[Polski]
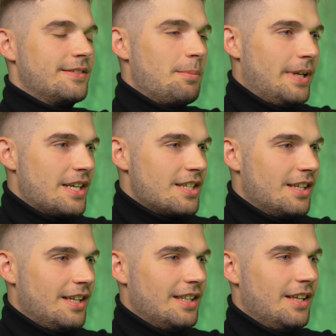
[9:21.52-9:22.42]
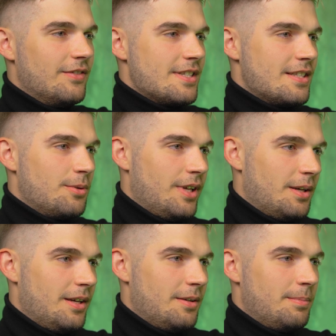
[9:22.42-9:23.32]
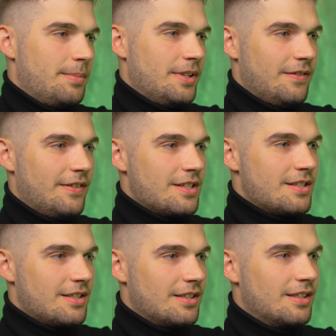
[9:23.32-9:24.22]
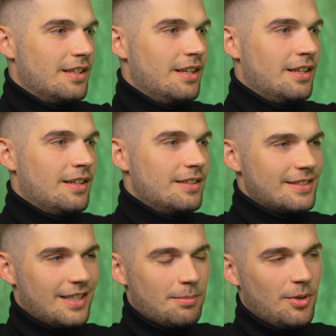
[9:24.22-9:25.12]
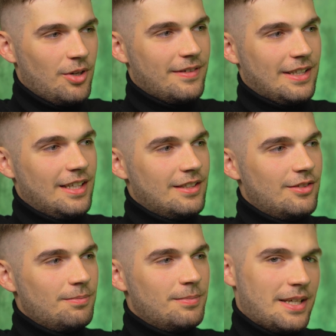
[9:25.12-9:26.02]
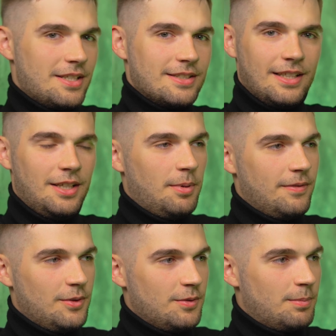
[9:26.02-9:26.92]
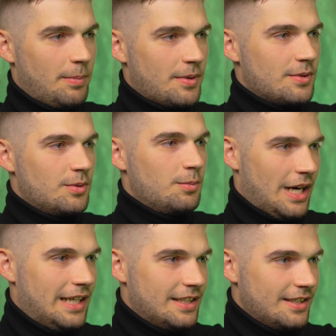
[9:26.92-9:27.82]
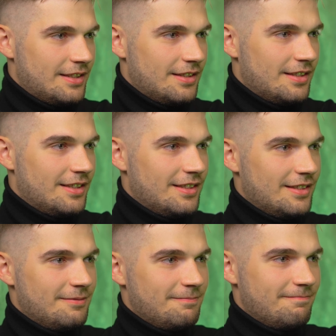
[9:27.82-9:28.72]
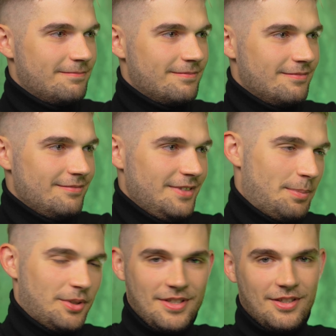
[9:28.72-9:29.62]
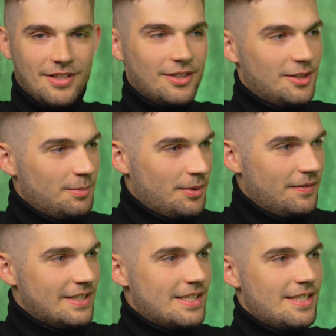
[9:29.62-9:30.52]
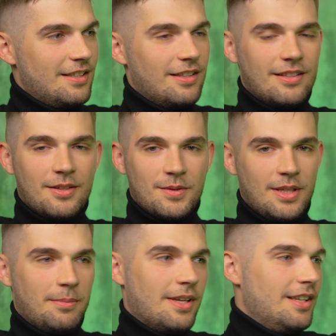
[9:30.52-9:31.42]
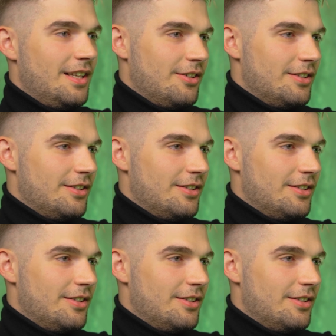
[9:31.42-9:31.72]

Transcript: te pierwsze ja nie inwestuję, ponieważ... Pierwsze były co, obligacje? Skarbowe, nie? To bardziej z takich powodów po prostu moralnych. Y, nie podchodzę do tego typu inwestycji, nie interesuje mnie ile